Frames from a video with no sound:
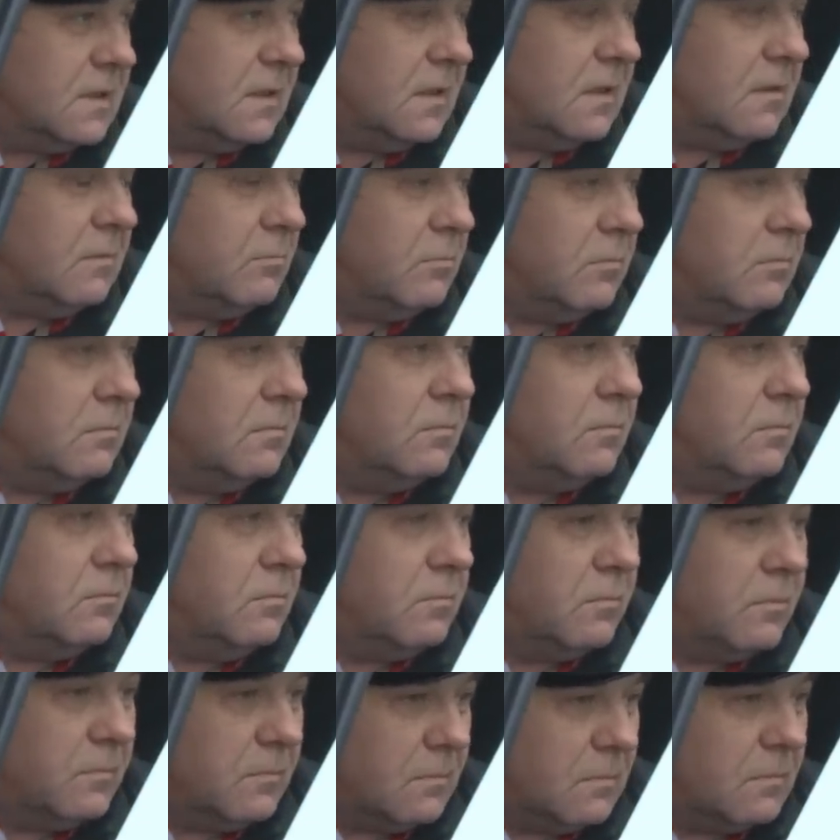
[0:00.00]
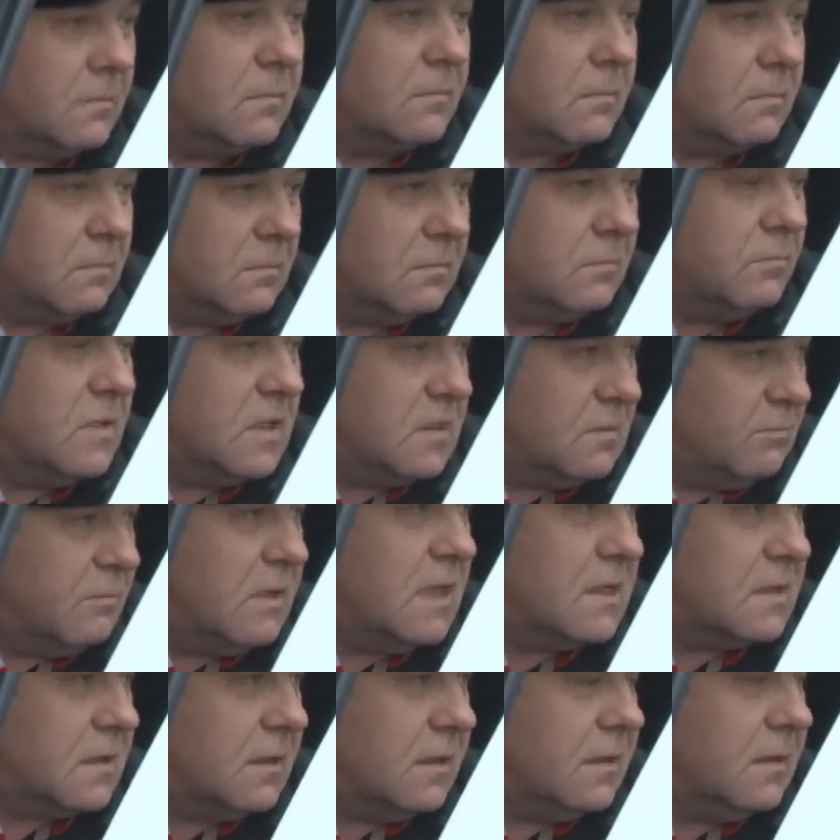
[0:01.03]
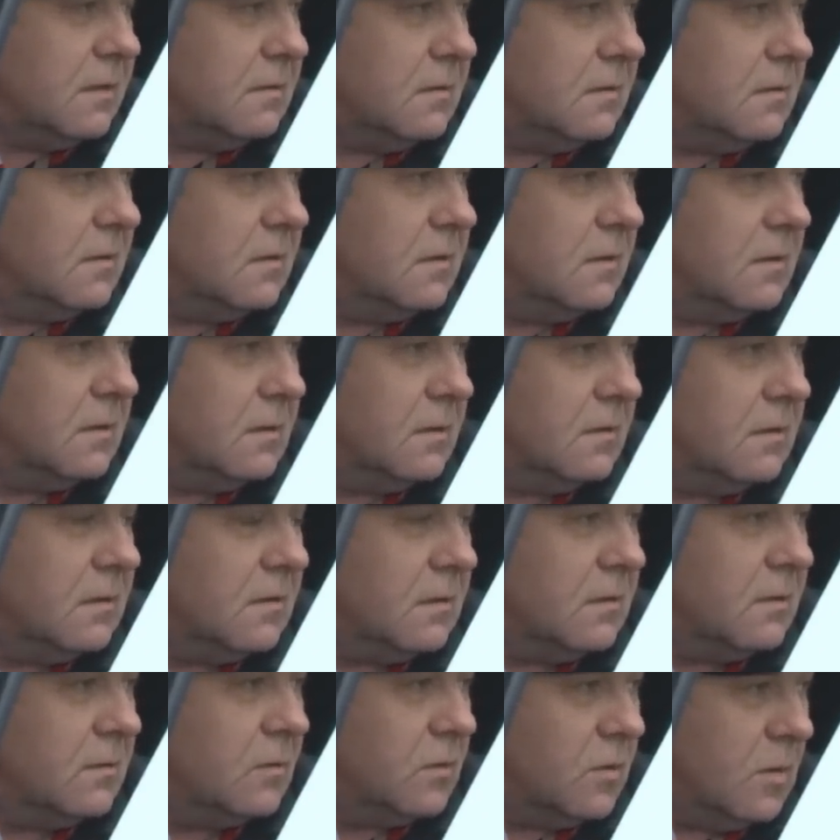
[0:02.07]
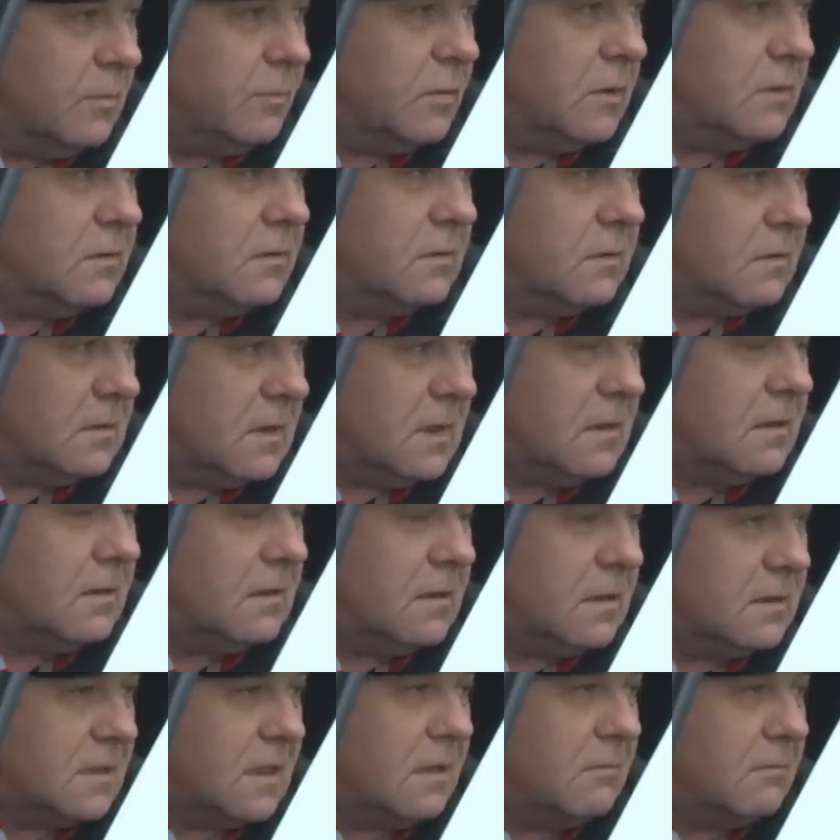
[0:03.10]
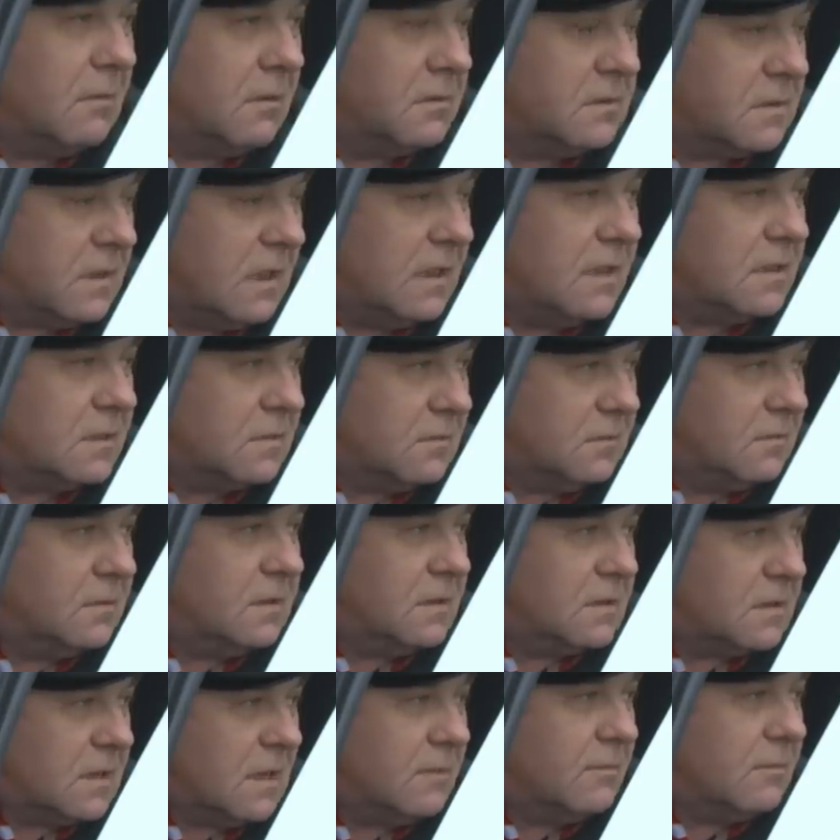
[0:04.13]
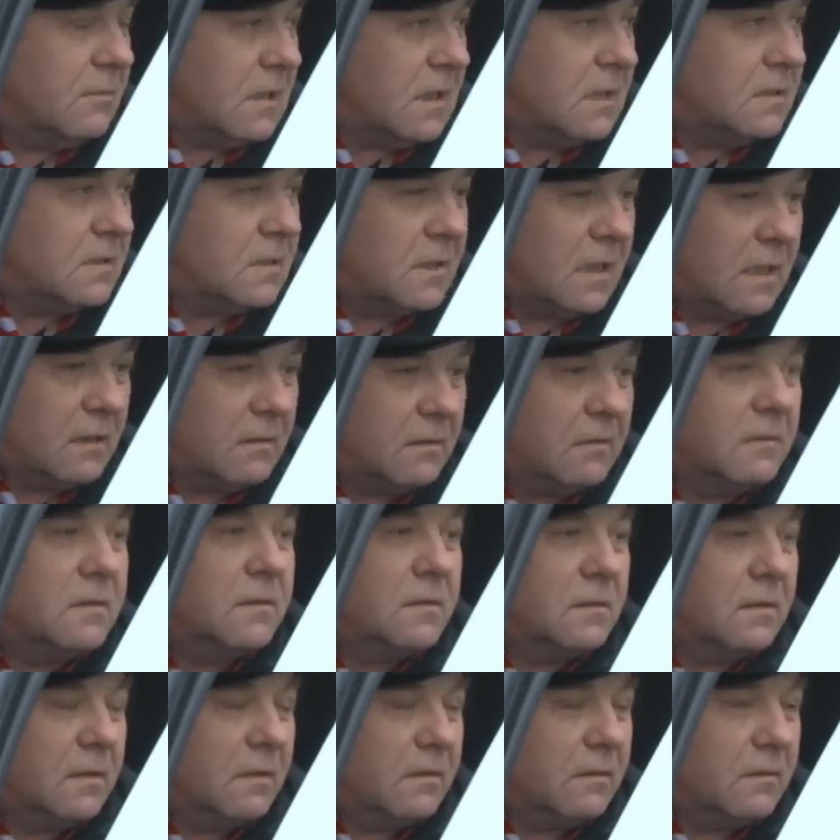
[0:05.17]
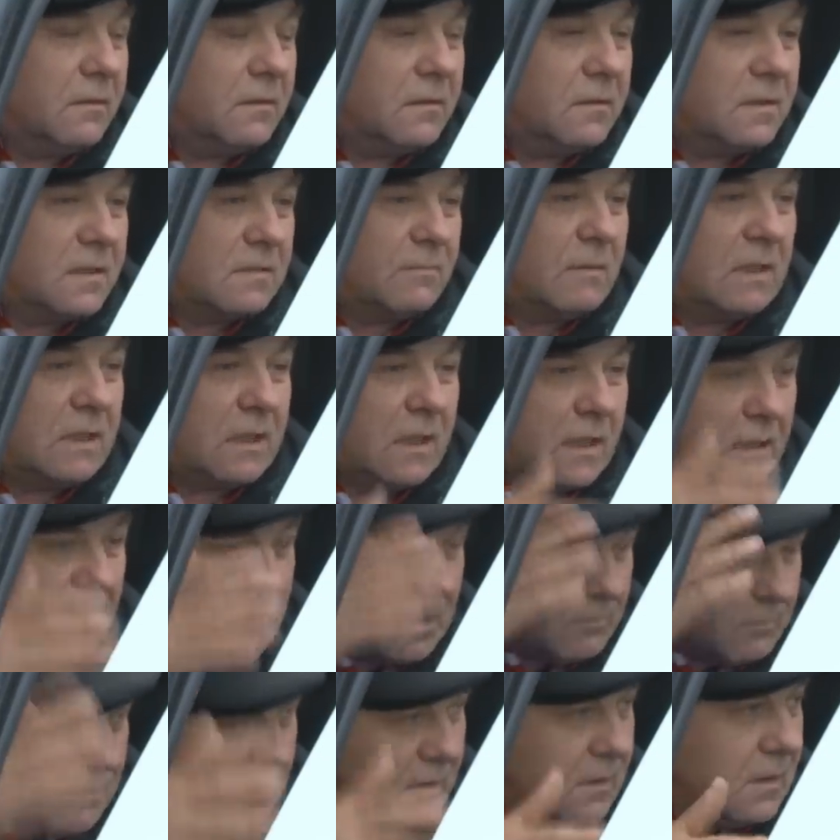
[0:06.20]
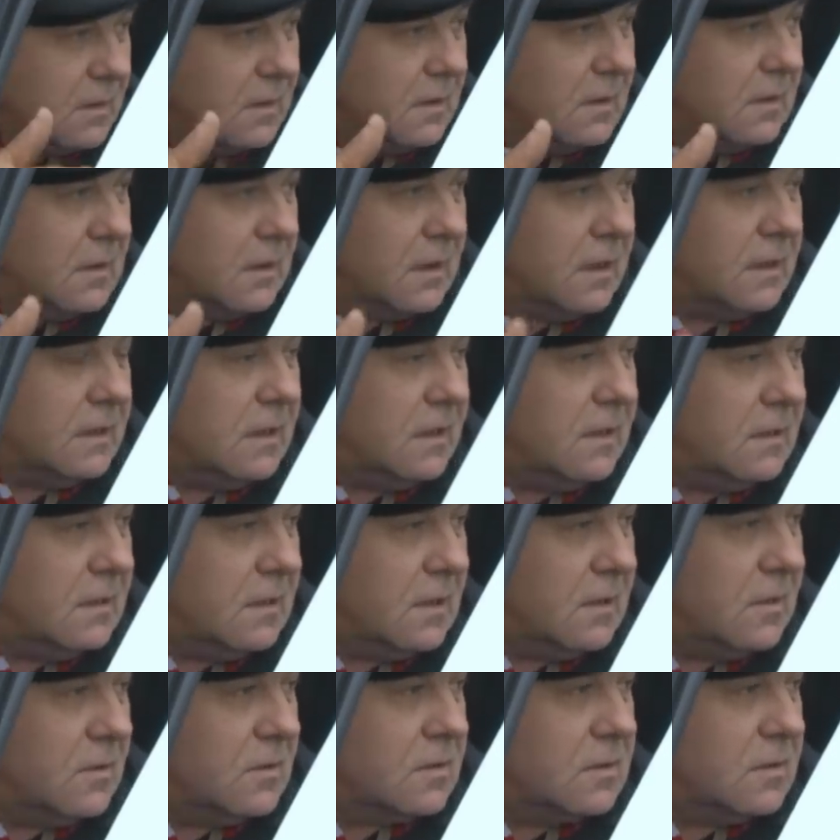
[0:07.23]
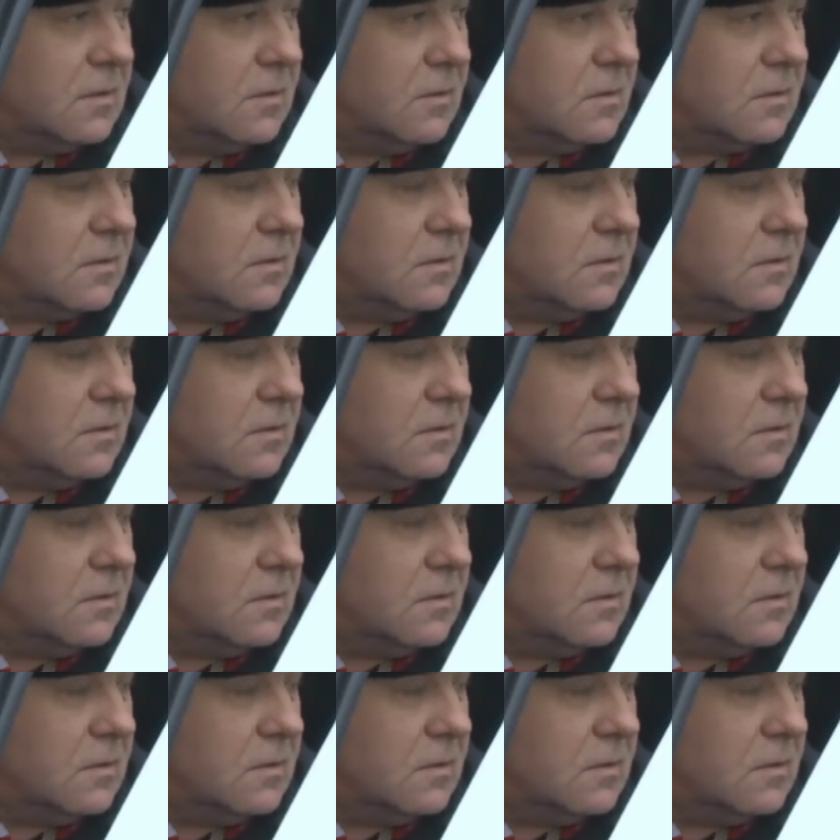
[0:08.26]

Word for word: Все безбашие топят до, до сам, железку до самого конца, не, не, несмотря там, какие дорожные